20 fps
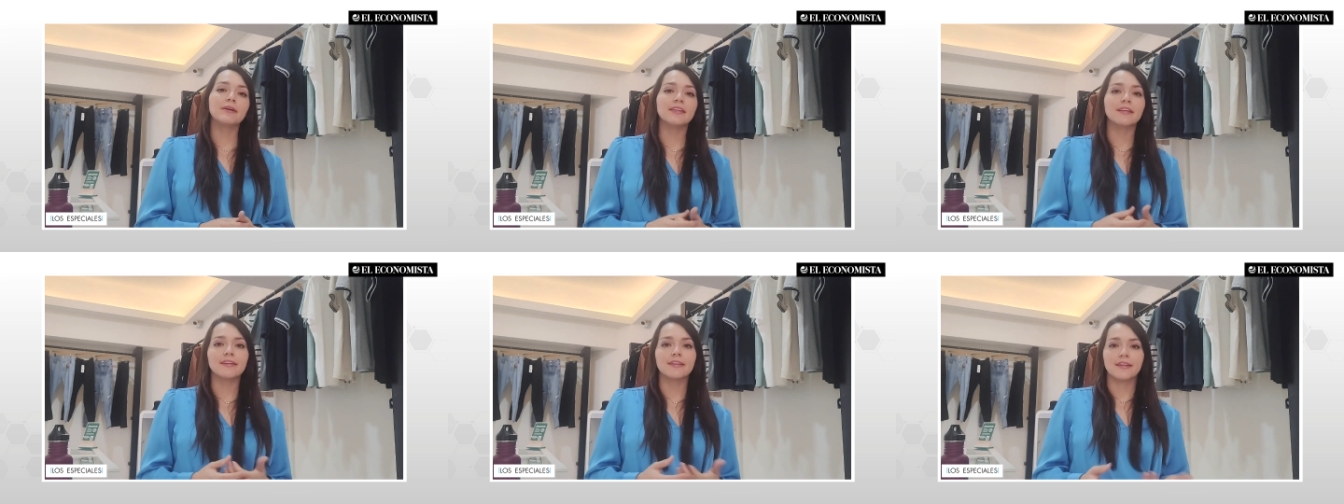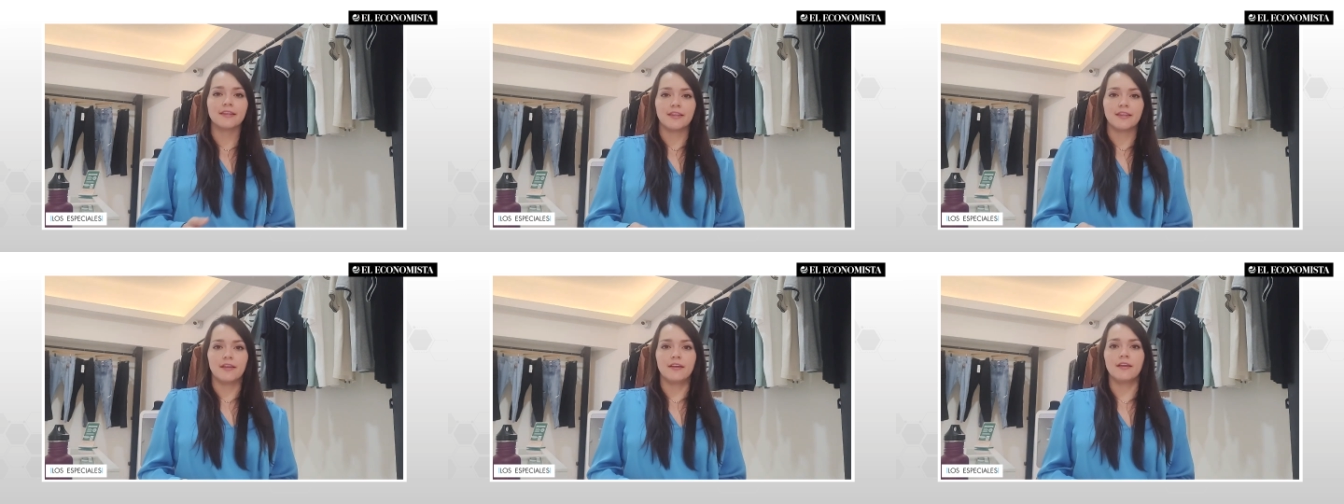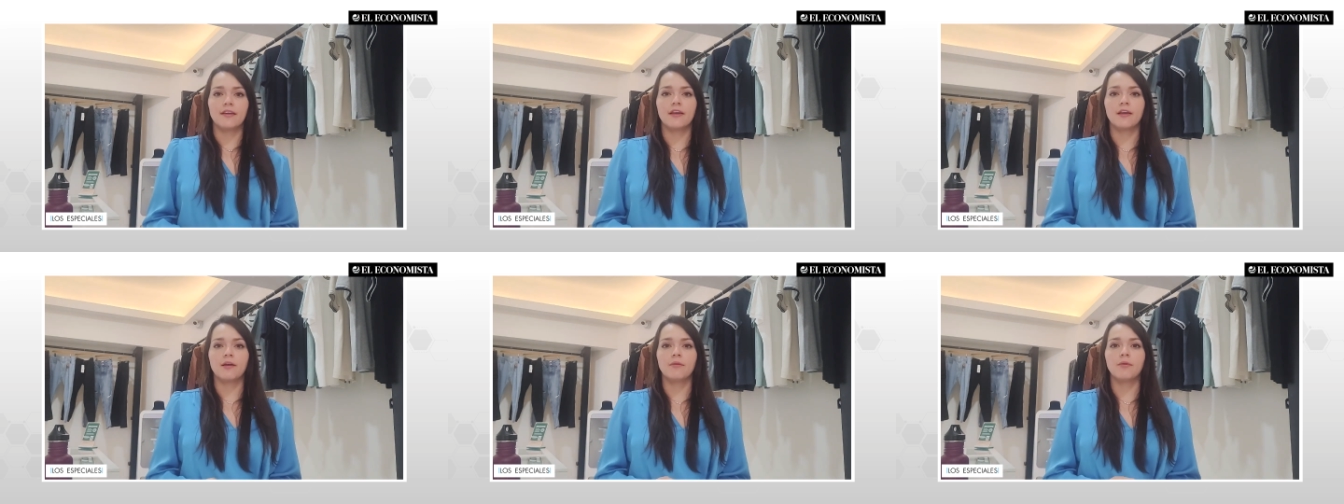metas que
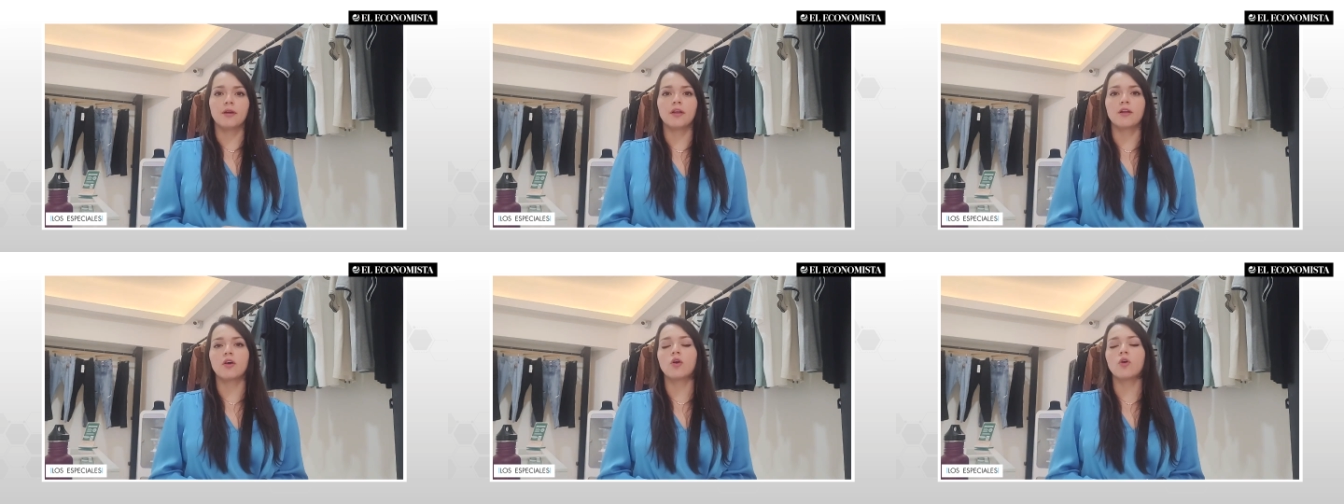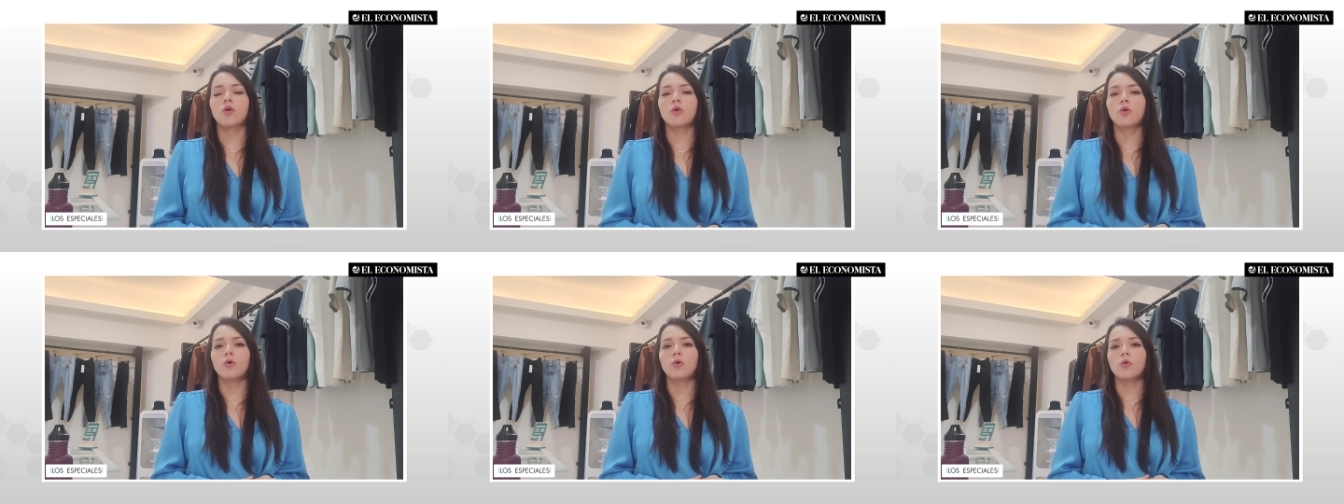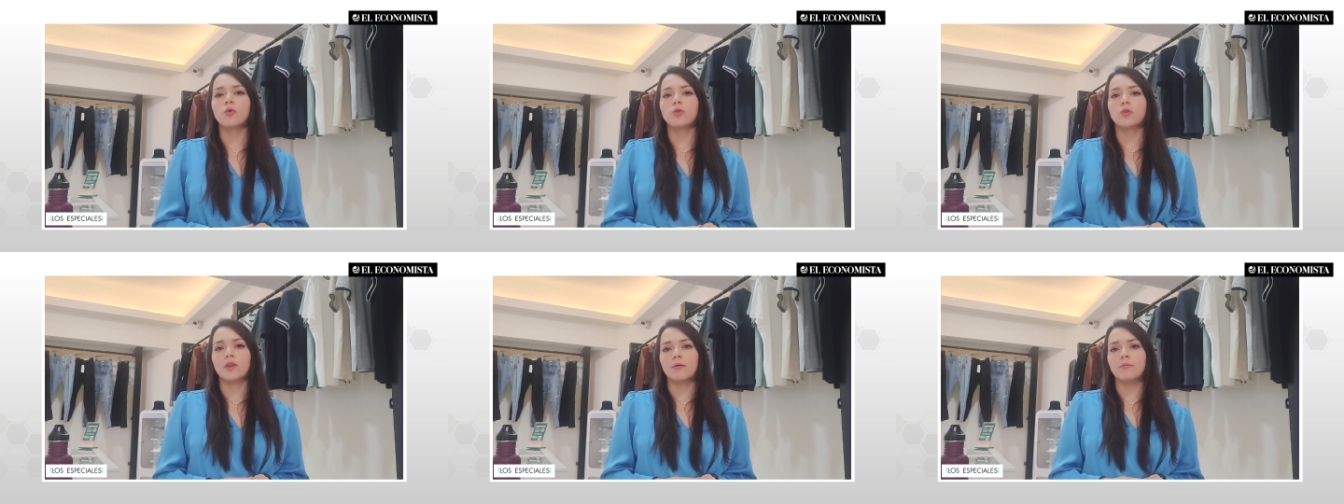tienen que ver
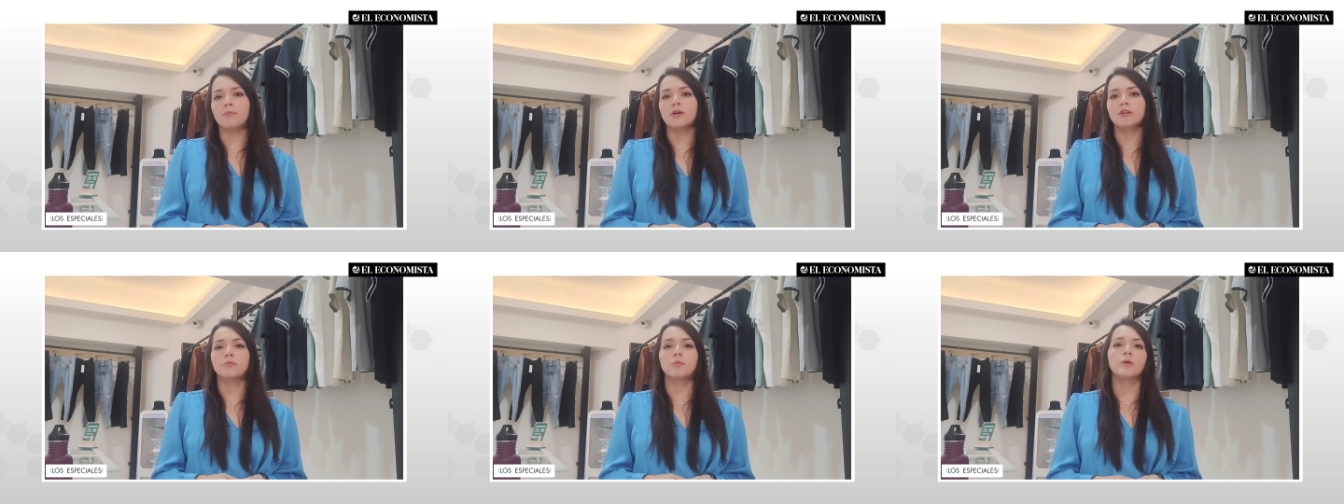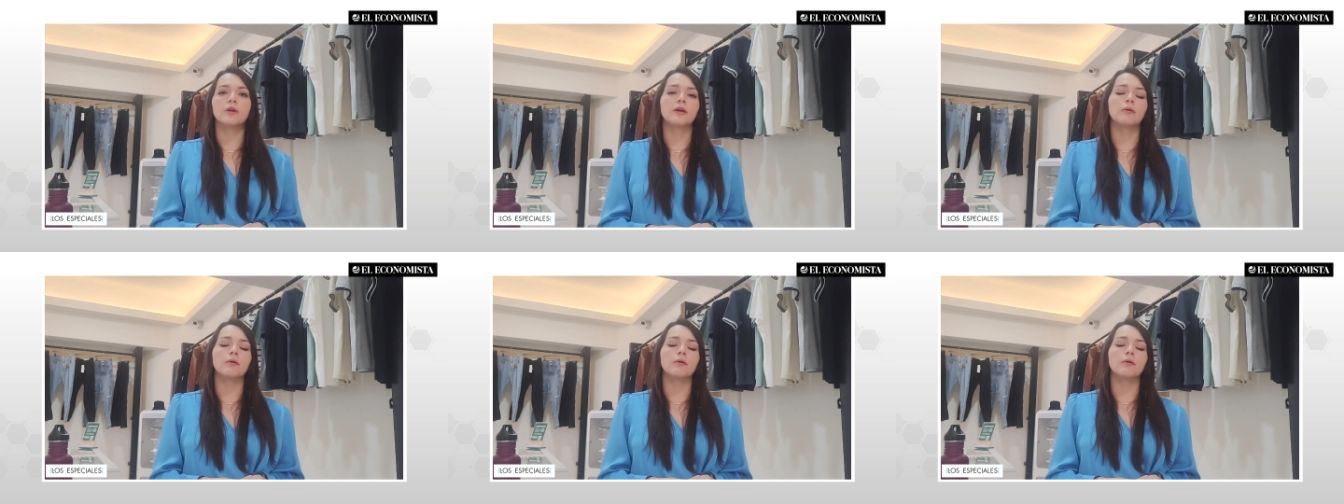con temas,